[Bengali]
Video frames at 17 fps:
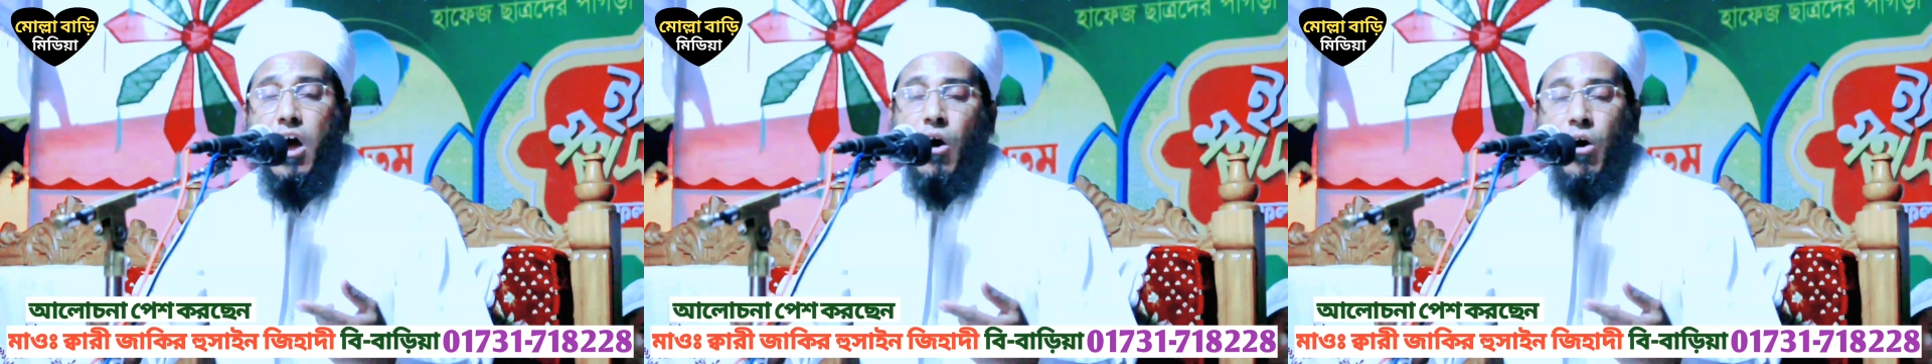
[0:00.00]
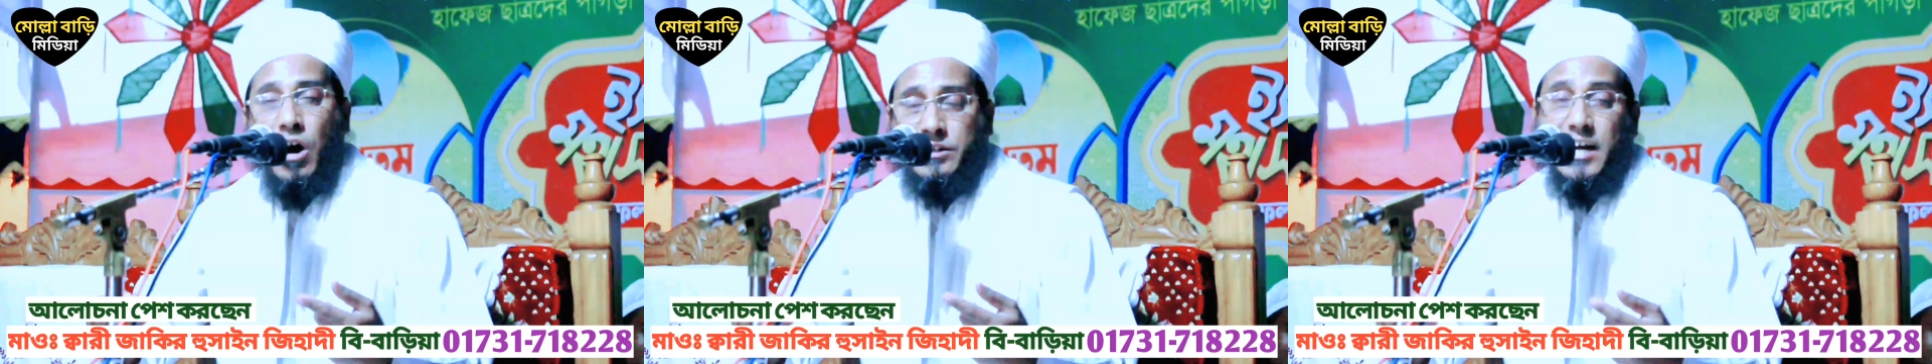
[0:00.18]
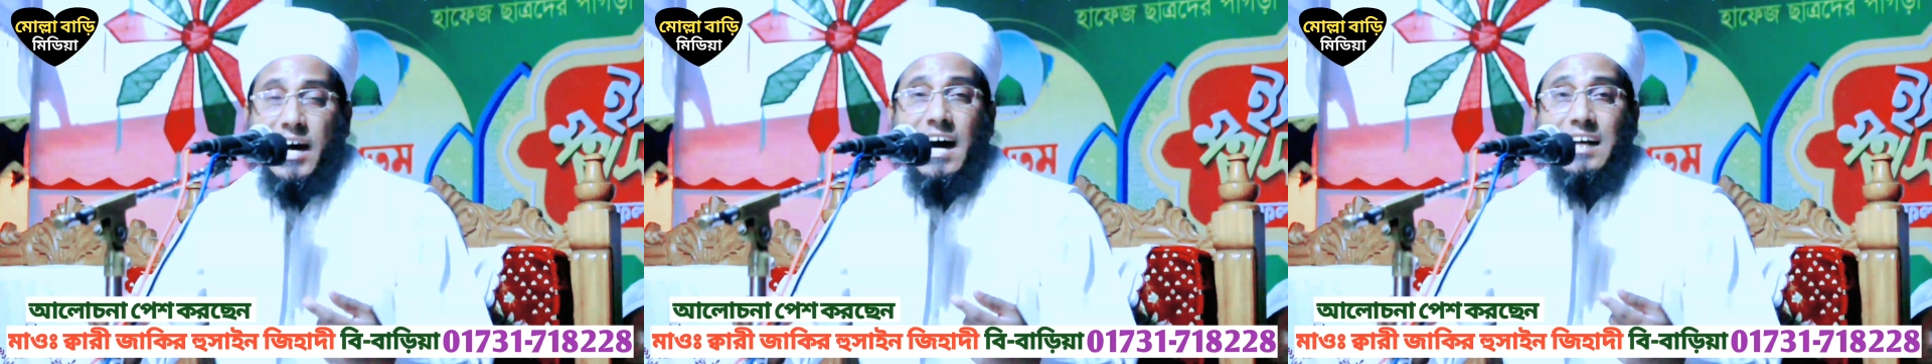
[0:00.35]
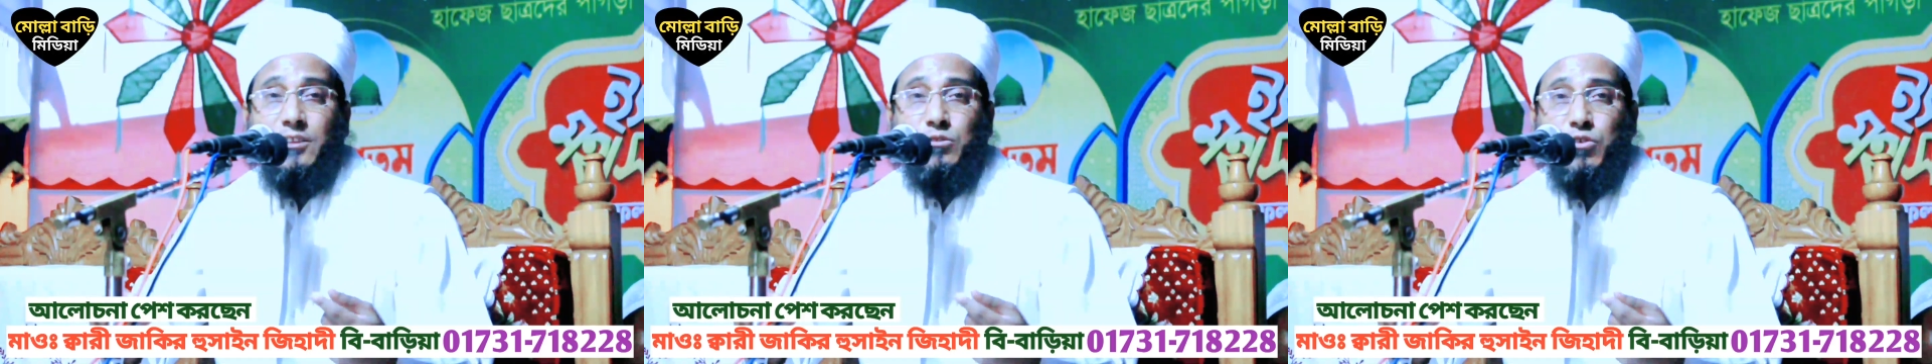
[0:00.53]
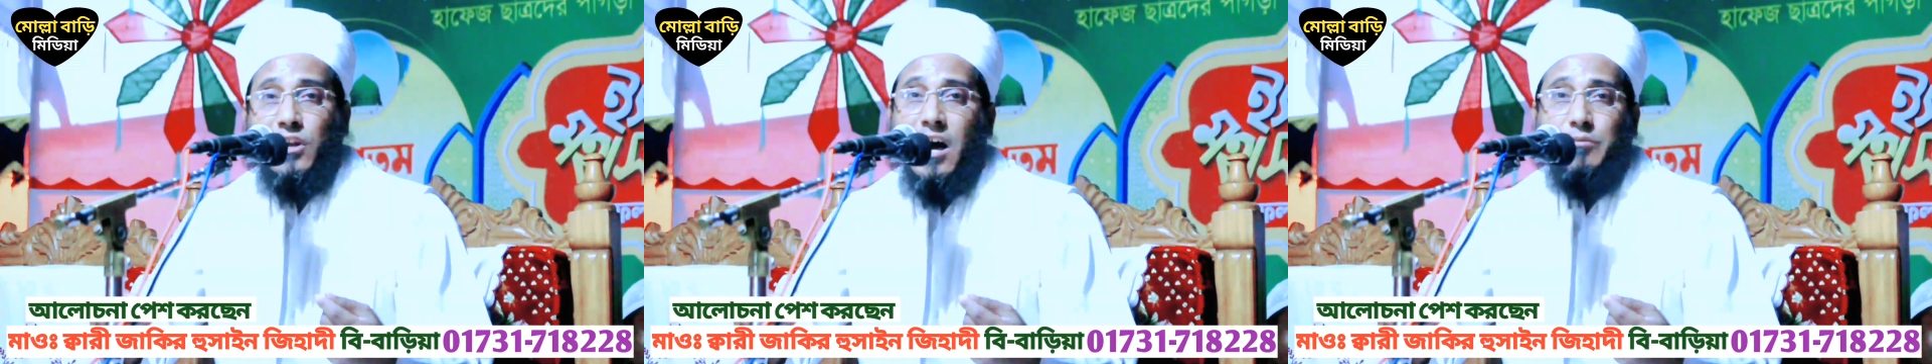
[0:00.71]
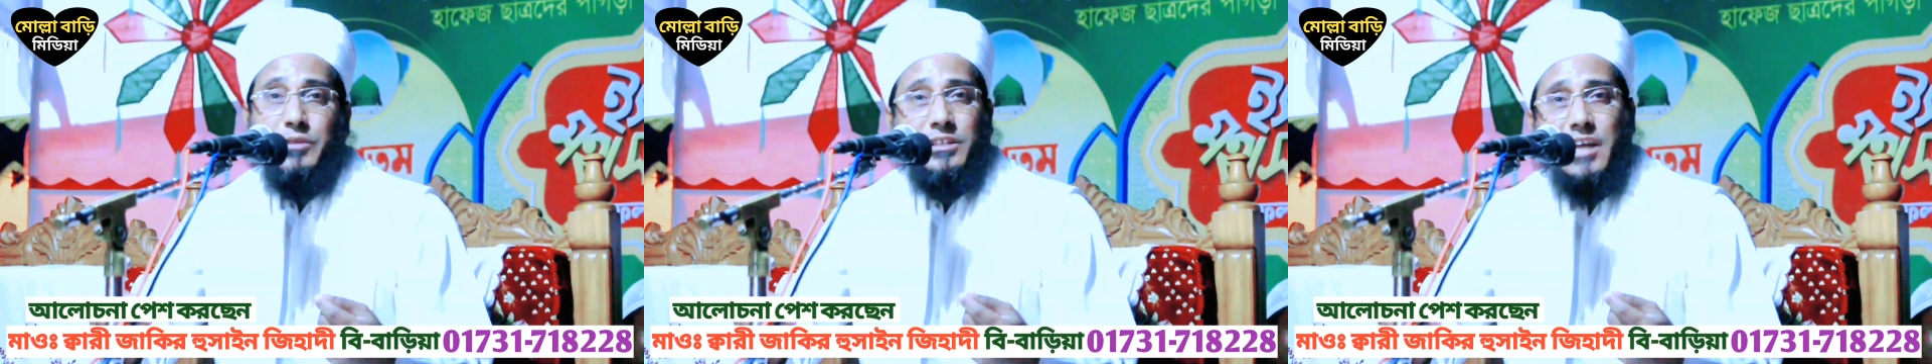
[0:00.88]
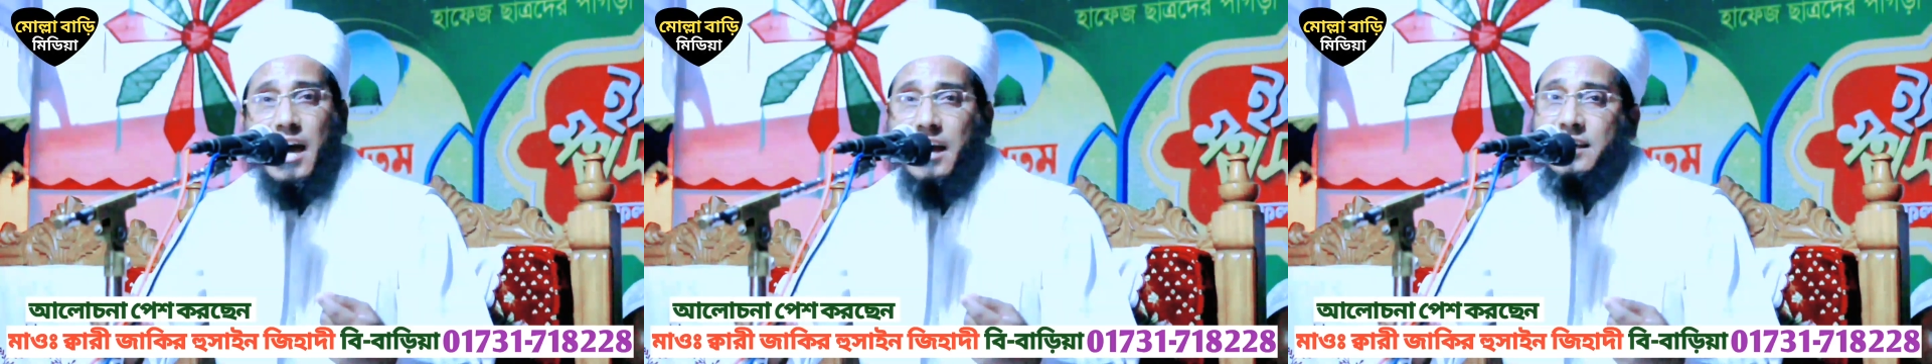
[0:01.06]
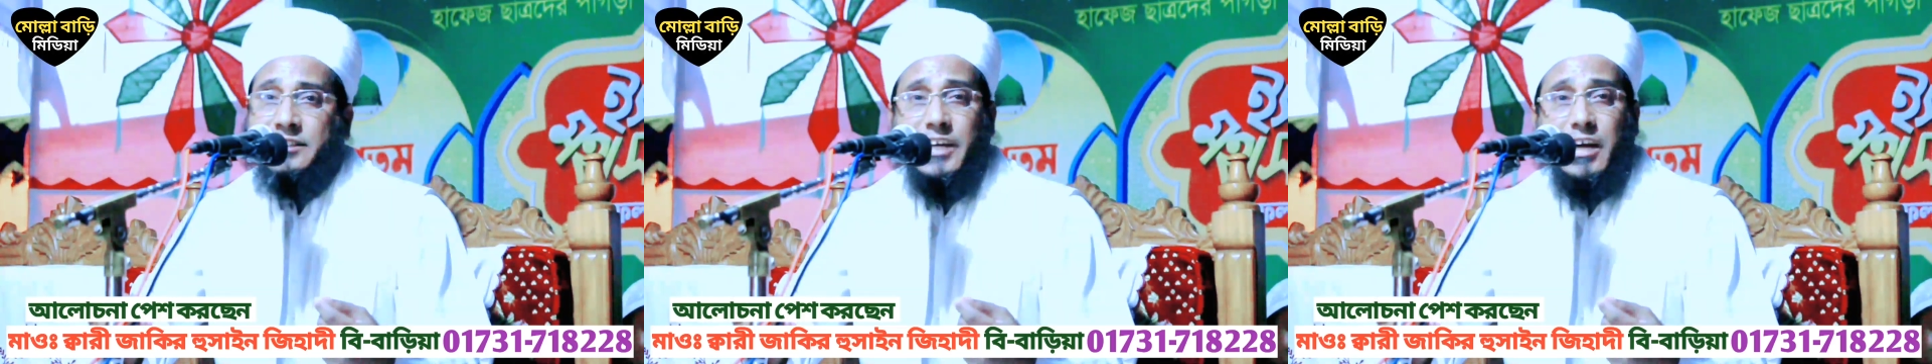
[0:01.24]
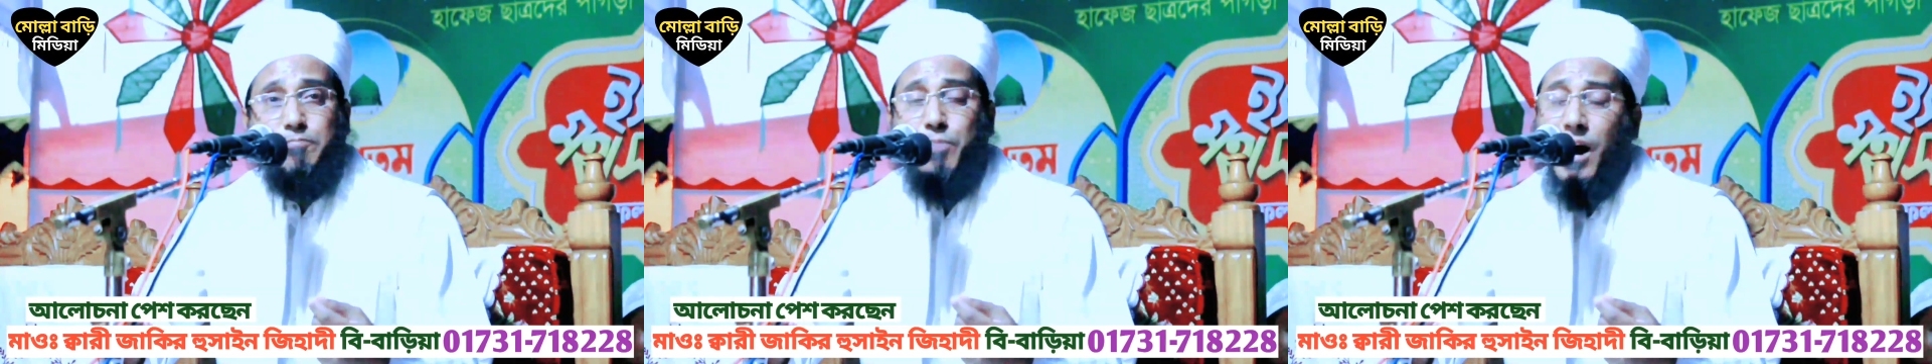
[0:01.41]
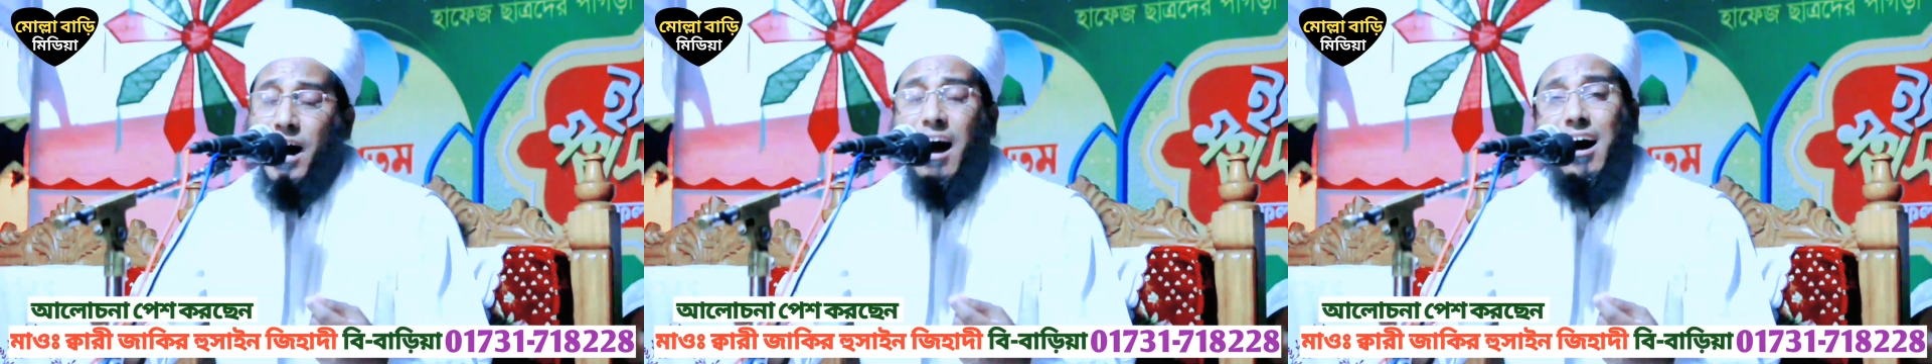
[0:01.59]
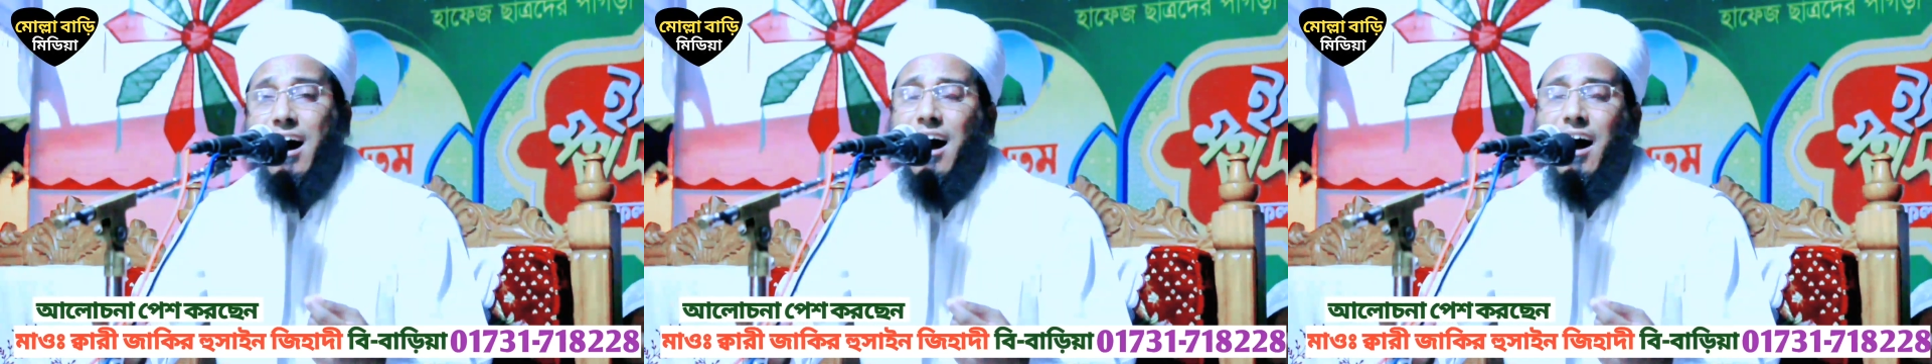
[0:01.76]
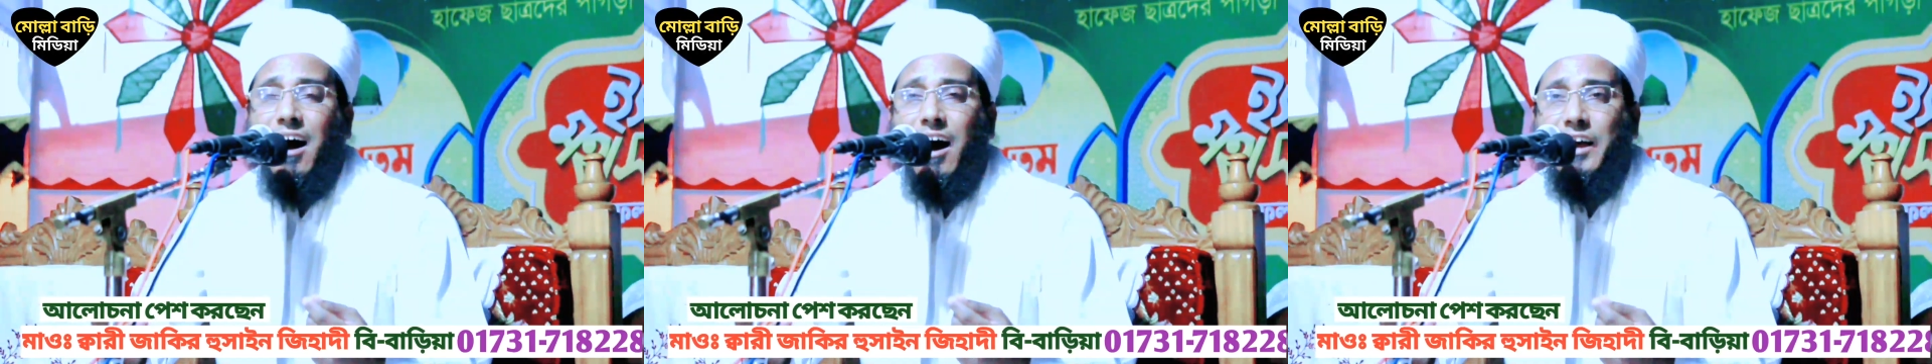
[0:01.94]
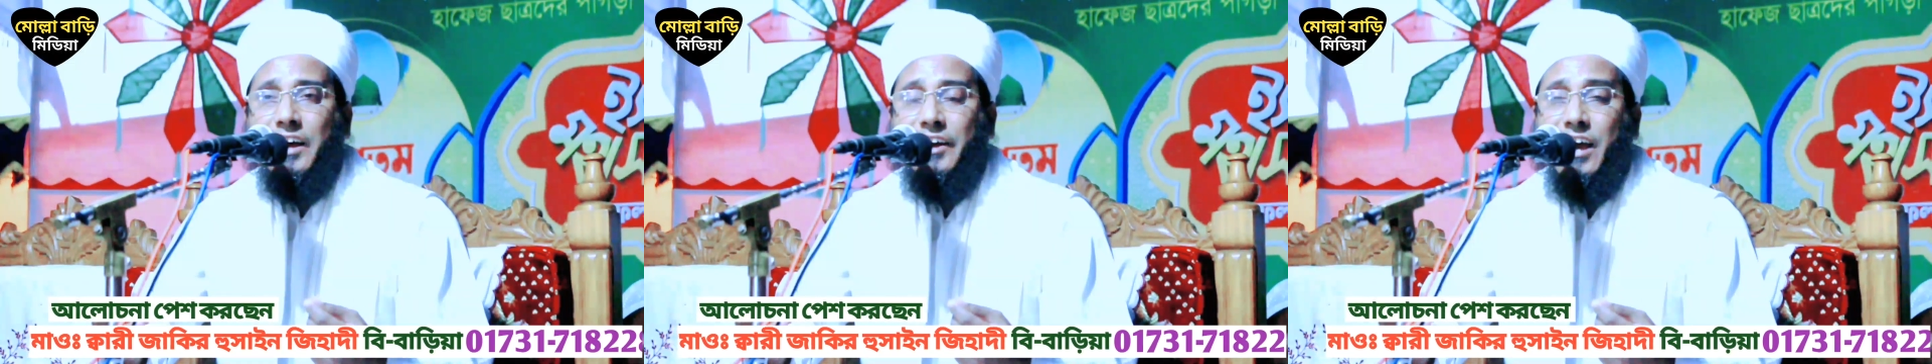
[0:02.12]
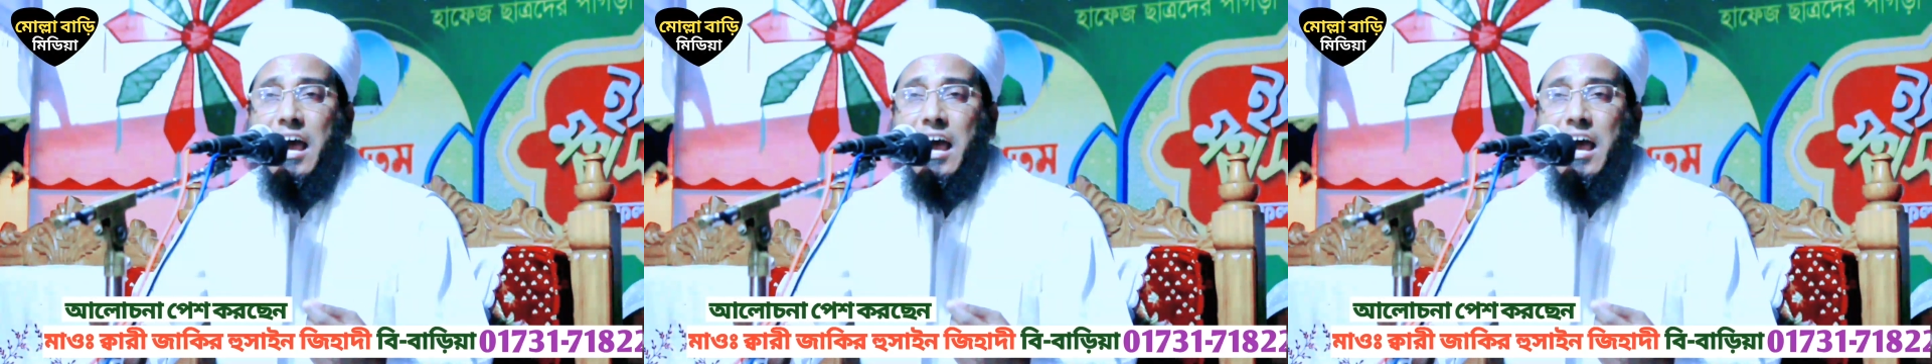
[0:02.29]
হঠাৎ করে আমি দেখতে পাই